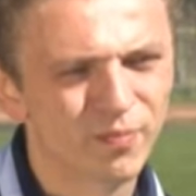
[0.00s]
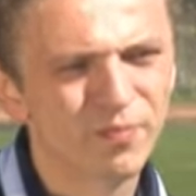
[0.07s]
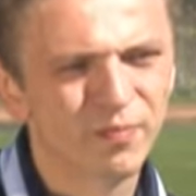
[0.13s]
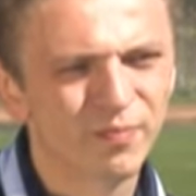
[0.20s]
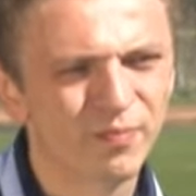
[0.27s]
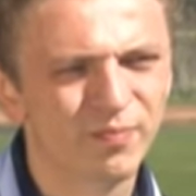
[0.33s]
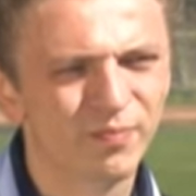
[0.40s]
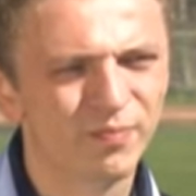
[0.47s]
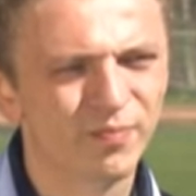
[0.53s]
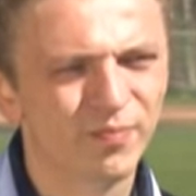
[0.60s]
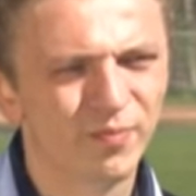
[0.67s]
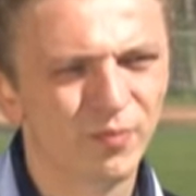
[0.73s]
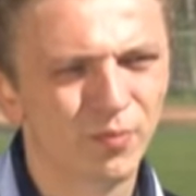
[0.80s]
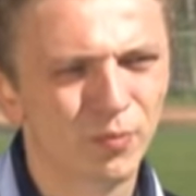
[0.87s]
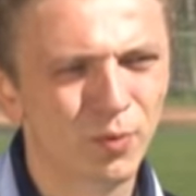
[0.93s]
она
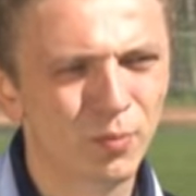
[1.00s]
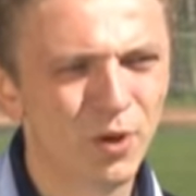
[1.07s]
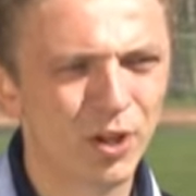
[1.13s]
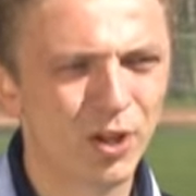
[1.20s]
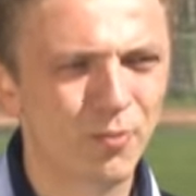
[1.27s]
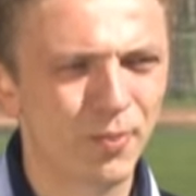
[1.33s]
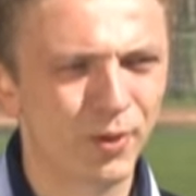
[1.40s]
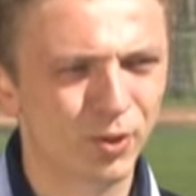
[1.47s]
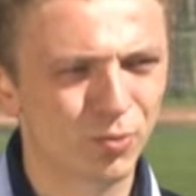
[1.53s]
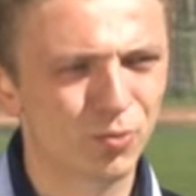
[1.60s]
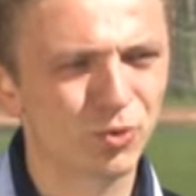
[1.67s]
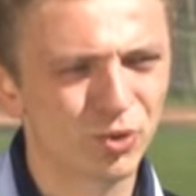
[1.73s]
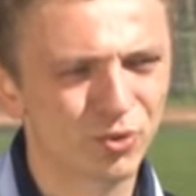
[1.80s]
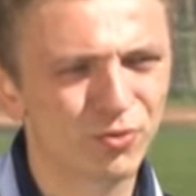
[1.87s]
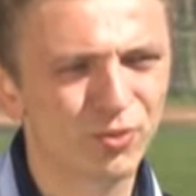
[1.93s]
помогла ну, потом
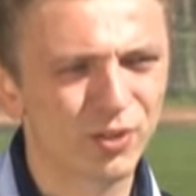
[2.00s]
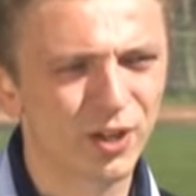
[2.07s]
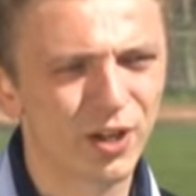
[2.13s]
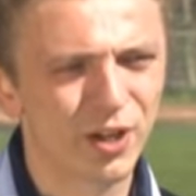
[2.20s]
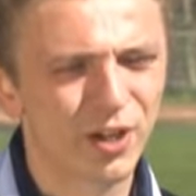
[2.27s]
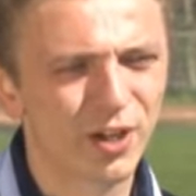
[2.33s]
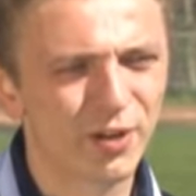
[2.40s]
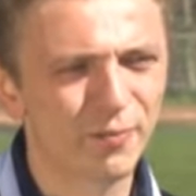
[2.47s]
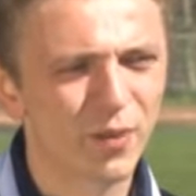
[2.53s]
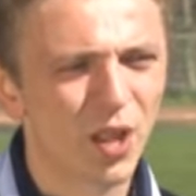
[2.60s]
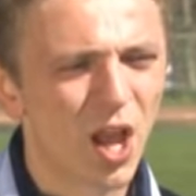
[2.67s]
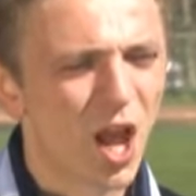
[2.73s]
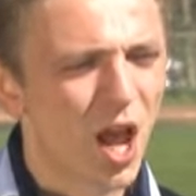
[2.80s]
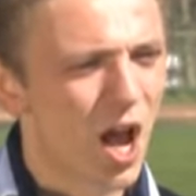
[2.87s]
помогает, уже в да, карьере. Да, да.